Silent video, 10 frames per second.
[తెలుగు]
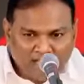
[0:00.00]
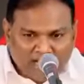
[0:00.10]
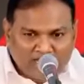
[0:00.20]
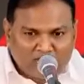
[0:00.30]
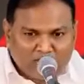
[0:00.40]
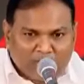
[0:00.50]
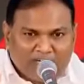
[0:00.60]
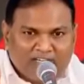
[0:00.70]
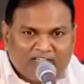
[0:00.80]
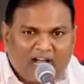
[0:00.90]
ఆ
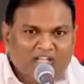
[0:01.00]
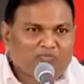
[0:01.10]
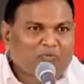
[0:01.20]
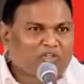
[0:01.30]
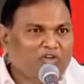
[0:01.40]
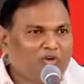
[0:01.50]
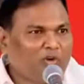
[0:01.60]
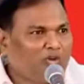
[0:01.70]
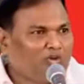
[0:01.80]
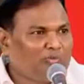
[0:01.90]
సూపరింటెండెంట్ హాస్పిటల్లో
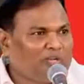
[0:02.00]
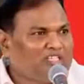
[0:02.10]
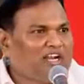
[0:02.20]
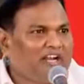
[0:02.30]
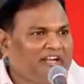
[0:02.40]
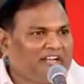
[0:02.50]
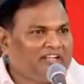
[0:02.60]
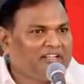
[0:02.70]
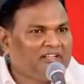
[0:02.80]
అడుగు పెట్టాడంటే